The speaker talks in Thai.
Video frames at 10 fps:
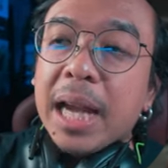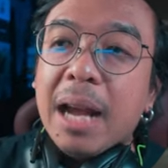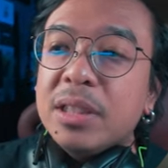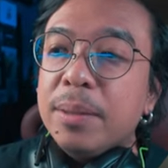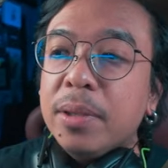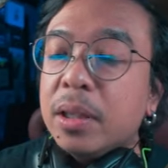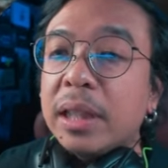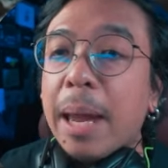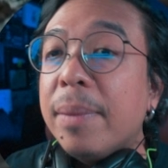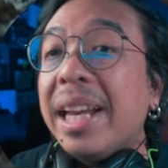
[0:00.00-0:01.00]
90นี่ก็
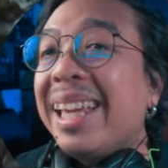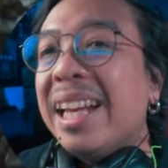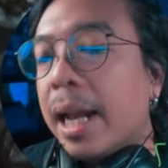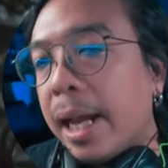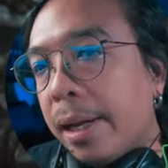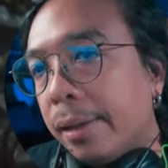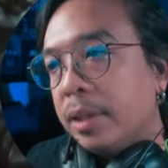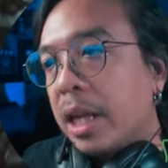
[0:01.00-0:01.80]
แทบไม่ได้กินอะไรแล้ว